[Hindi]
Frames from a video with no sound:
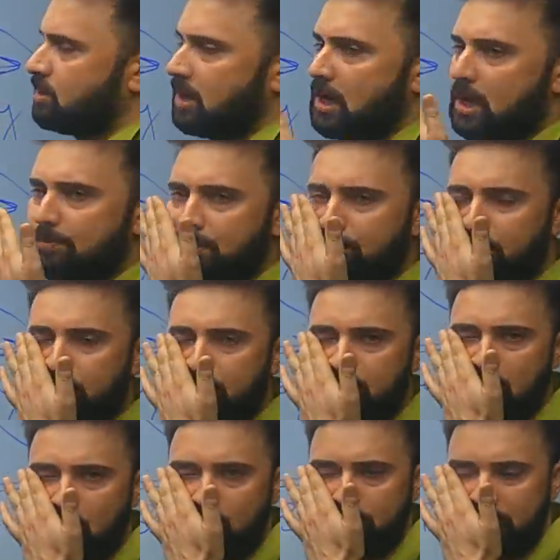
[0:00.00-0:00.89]
जहां पे भी
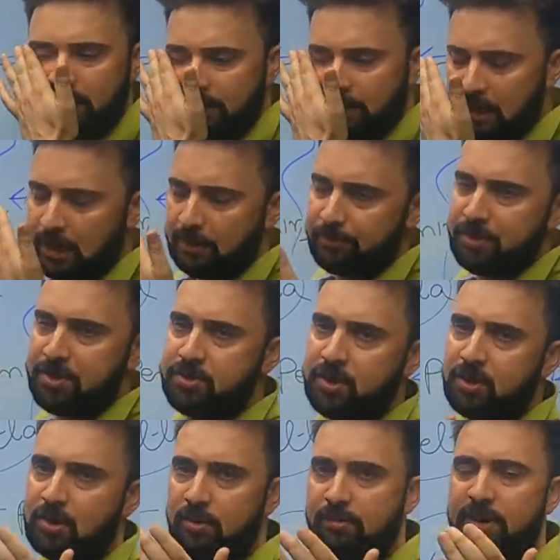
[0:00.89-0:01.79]
डाउट आए आप
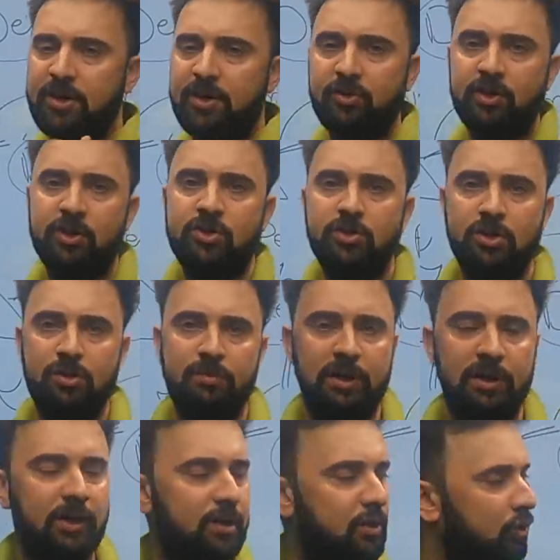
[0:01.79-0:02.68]
नीचे कमेंट सेक्शन
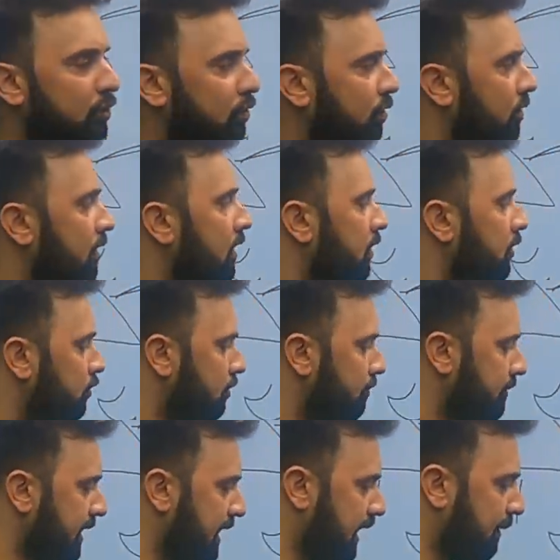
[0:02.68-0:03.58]
में लिख लो तो
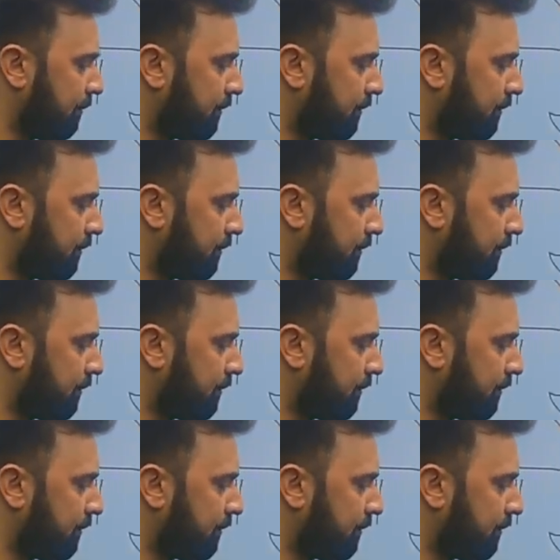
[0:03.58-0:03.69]
मैं